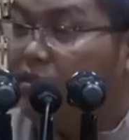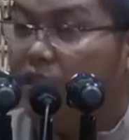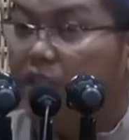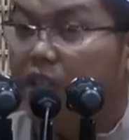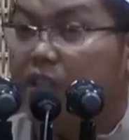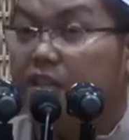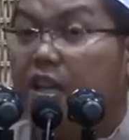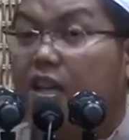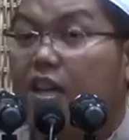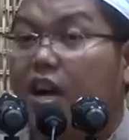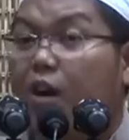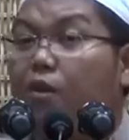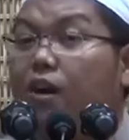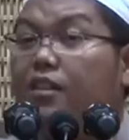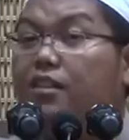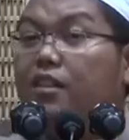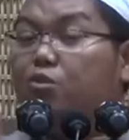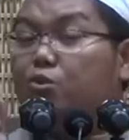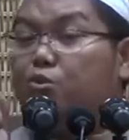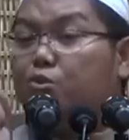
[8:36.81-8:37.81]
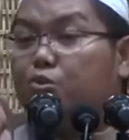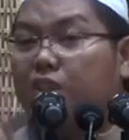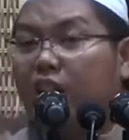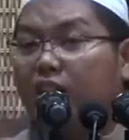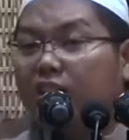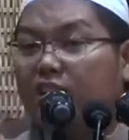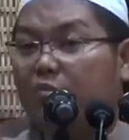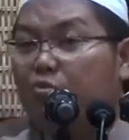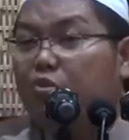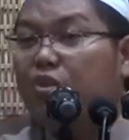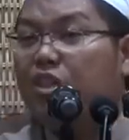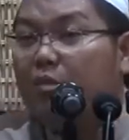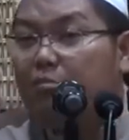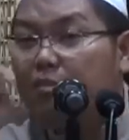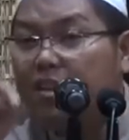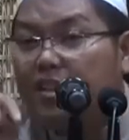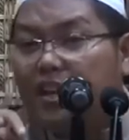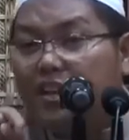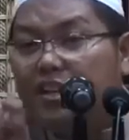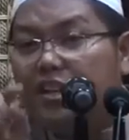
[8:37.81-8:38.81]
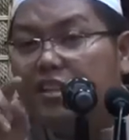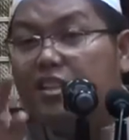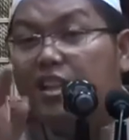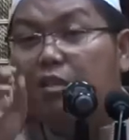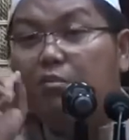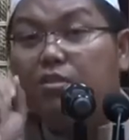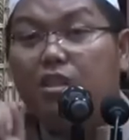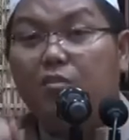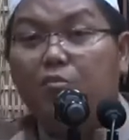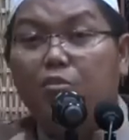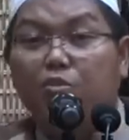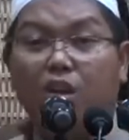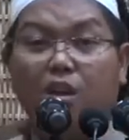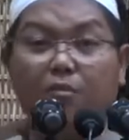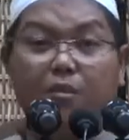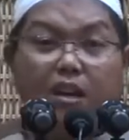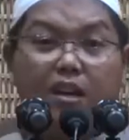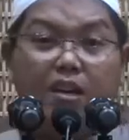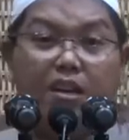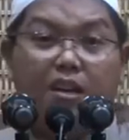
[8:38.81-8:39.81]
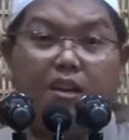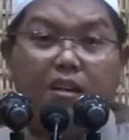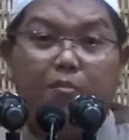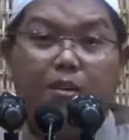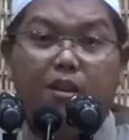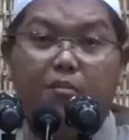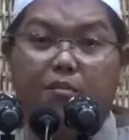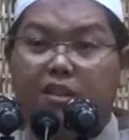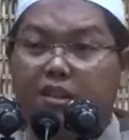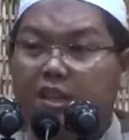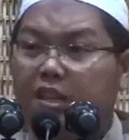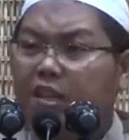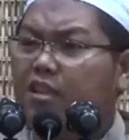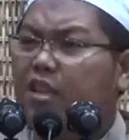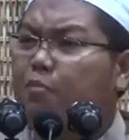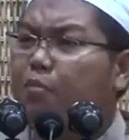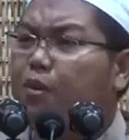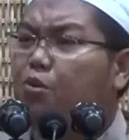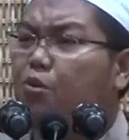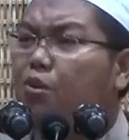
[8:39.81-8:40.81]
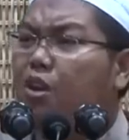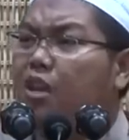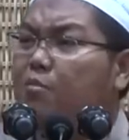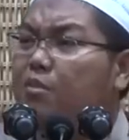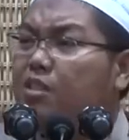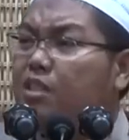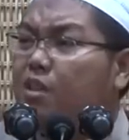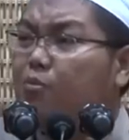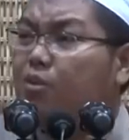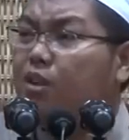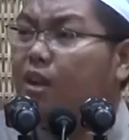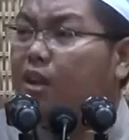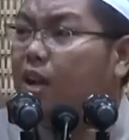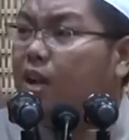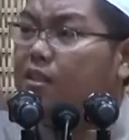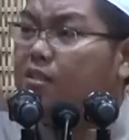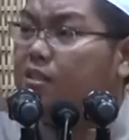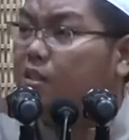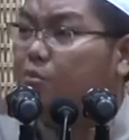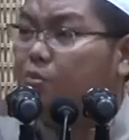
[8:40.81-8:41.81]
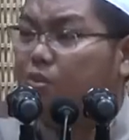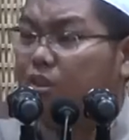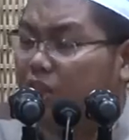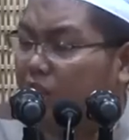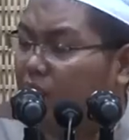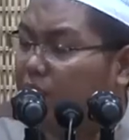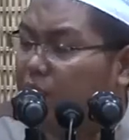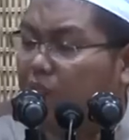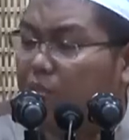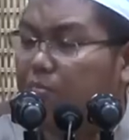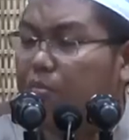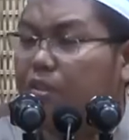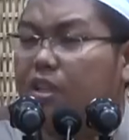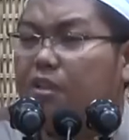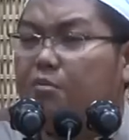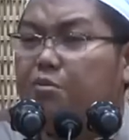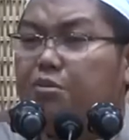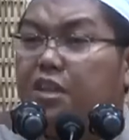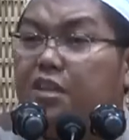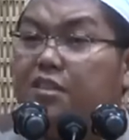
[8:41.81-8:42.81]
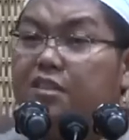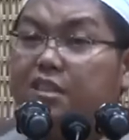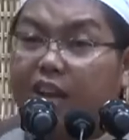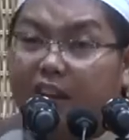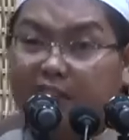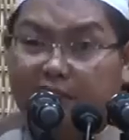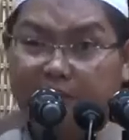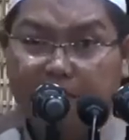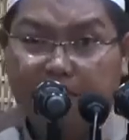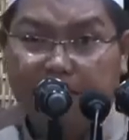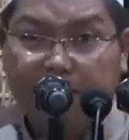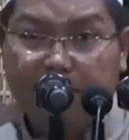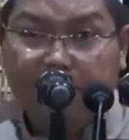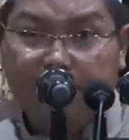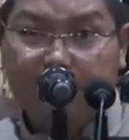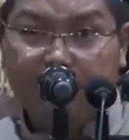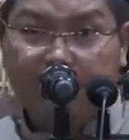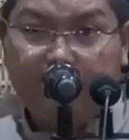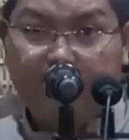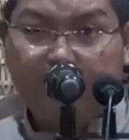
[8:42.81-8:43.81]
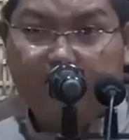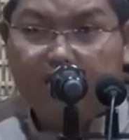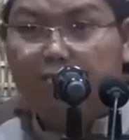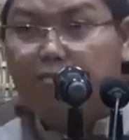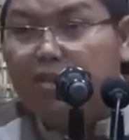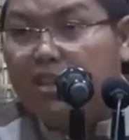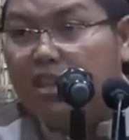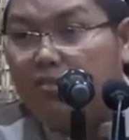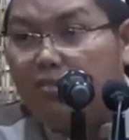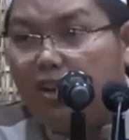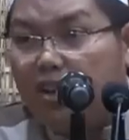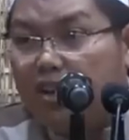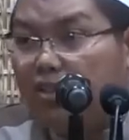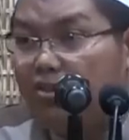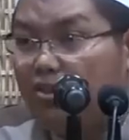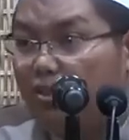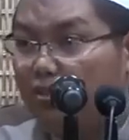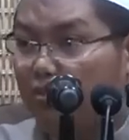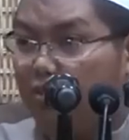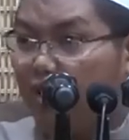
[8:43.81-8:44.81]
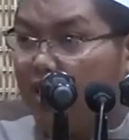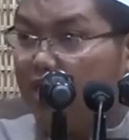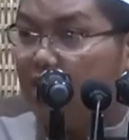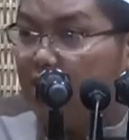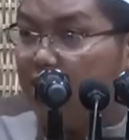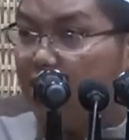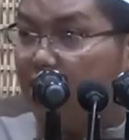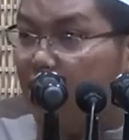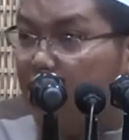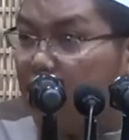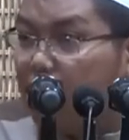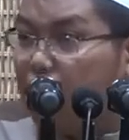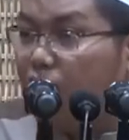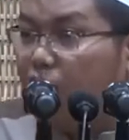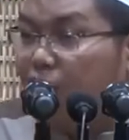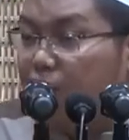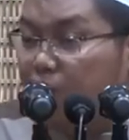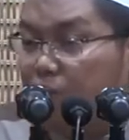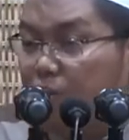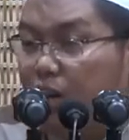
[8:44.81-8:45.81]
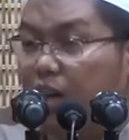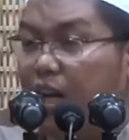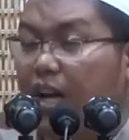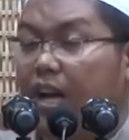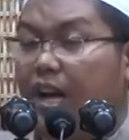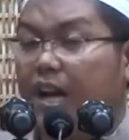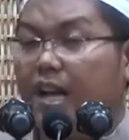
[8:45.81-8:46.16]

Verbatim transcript: Ya, dia khawatir suatu saat ibunya minta dia tidak bisa memenuhi apa? Permintaan. Dia tidak peduli meskipun harganya seribu dirham, yang penting ibu saya senang. Kesempatan bagi saya untuk berbakti kepada kedua orang tua.